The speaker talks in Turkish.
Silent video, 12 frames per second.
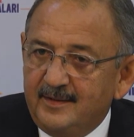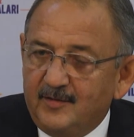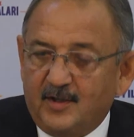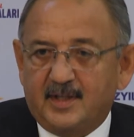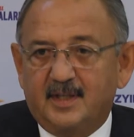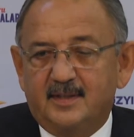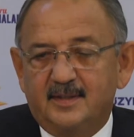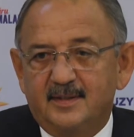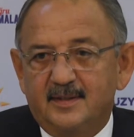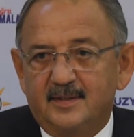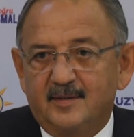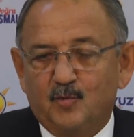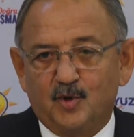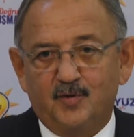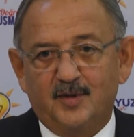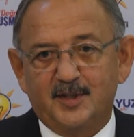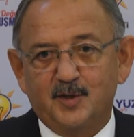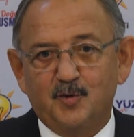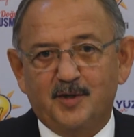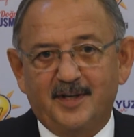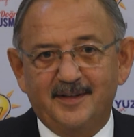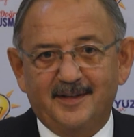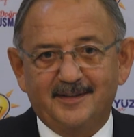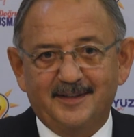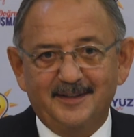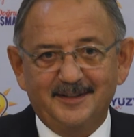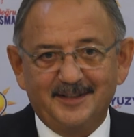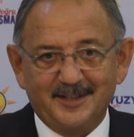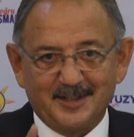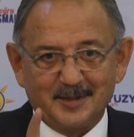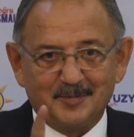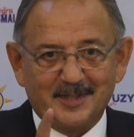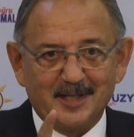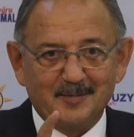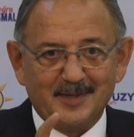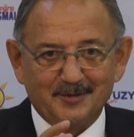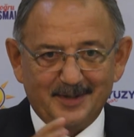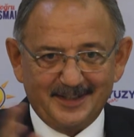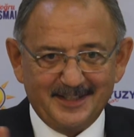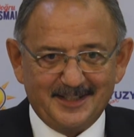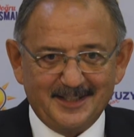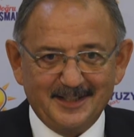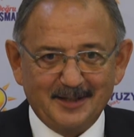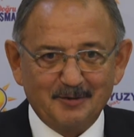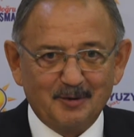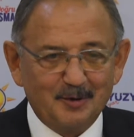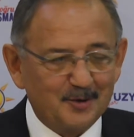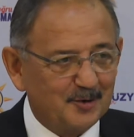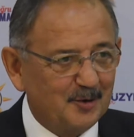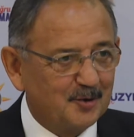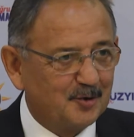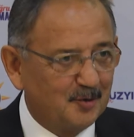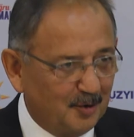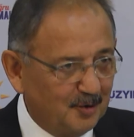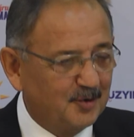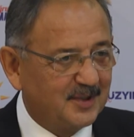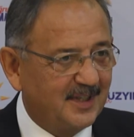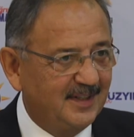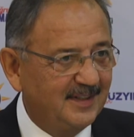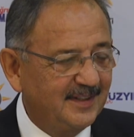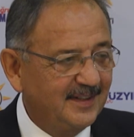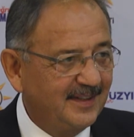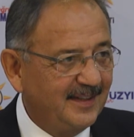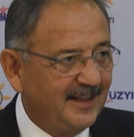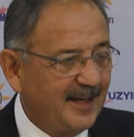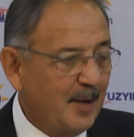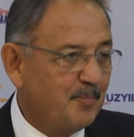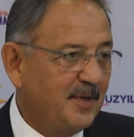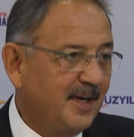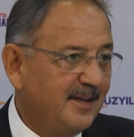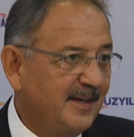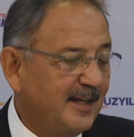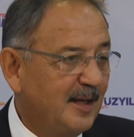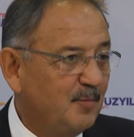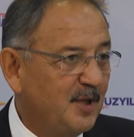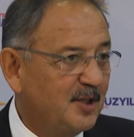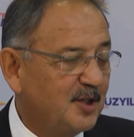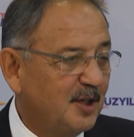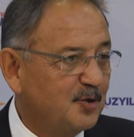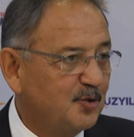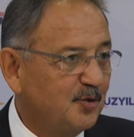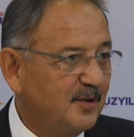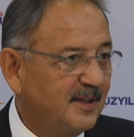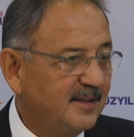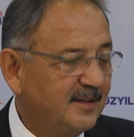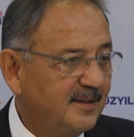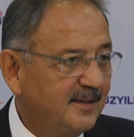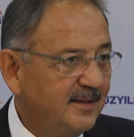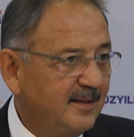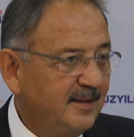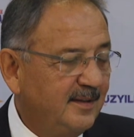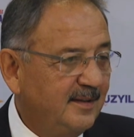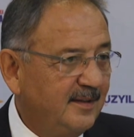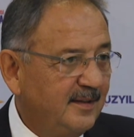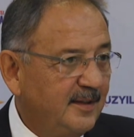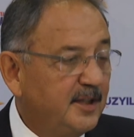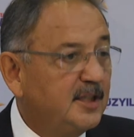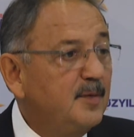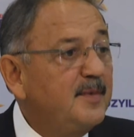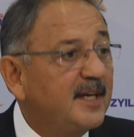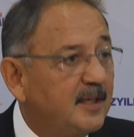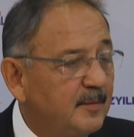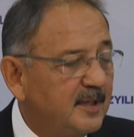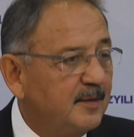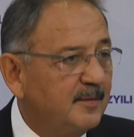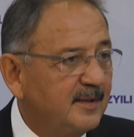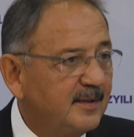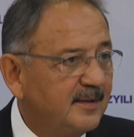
Fakat motivasyon kaynakları Recep Tayyip Erdoğan gitsin de ne olursa olsun olunca hep bir araya gelmeye çalışıyorlar. Yıkım ekibi gibi.